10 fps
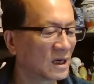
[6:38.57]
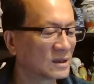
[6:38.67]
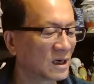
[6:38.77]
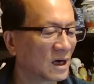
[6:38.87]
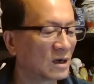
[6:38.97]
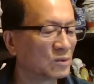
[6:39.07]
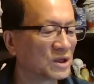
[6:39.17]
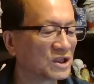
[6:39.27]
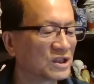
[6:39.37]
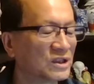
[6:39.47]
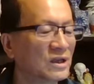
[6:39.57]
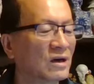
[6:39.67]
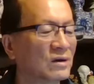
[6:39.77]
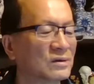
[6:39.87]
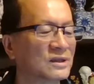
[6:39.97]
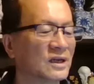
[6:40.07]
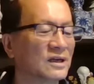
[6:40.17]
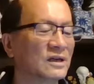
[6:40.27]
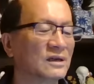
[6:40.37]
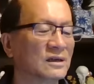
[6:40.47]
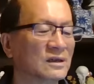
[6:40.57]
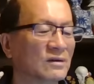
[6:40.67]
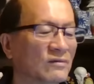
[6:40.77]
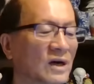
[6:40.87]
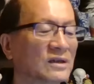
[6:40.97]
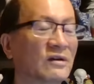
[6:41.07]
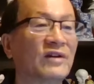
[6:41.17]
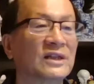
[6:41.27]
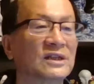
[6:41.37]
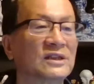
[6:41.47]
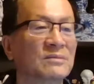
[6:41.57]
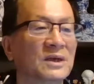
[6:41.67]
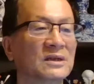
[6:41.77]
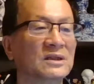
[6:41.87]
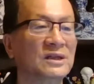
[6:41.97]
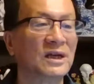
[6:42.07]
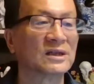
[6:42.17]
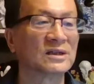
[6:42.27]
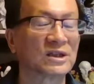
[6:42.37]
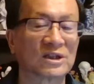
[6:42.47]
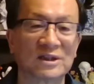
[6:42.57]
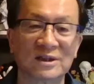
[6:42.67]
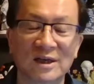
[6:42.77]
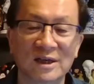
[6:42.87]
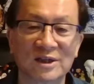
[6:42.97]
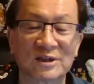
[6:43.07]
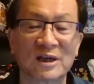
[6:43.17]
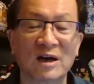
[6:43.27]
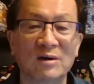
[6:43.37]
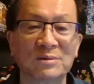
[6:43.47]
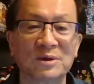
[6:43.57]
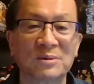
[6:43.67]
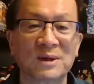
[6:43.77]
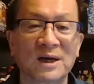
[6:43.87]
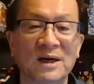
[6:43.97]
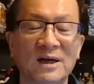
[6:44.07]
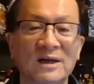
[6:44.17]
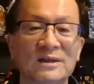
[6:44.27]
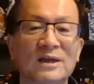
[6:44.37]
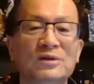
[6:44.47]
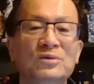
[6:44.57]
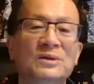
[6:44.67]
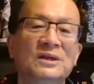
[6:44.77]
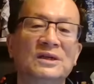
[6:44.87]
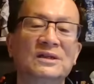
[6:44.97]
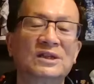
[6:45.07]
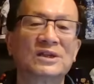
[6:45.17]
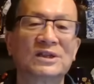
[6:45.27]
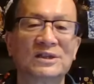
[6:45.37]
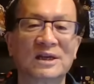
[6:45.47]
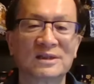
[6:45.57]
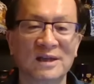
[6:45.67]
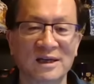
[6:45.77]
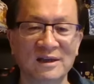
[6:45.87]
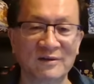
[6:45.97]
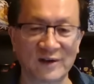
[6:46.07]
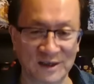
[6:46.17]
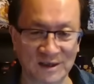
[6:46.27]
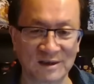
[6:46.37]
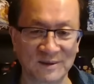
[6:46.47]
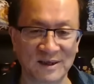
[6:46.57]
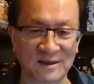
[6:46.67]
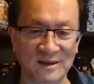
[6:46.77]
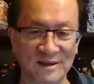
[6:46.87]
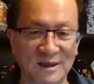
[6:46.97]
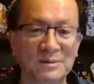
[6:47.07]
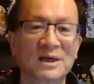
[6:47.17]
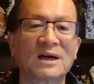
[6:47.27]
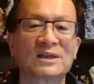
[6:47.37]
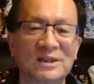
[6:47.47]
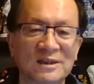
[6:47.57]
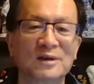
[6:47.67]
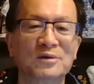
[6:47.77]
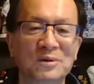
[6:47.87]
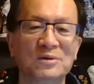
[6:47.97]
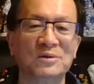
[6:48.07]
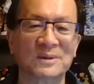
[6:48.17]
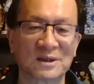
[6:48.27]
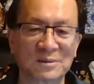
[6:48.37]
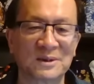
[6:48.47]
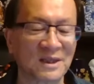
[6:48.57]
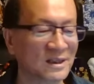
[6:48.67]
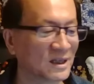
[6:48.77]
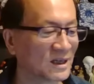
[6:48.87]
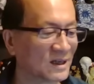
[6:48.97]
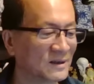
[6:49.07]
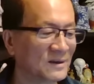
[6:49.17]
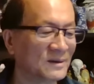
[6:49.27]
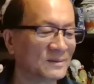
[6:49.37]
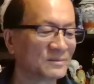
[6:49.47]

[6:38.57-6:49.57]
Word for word: 他是二月十一号在网上发的声明，今天是十一十三号，对不对？那你就那个这个事件是哪一天发生的吧？咱们也看时间顺序，它是不是真的啊？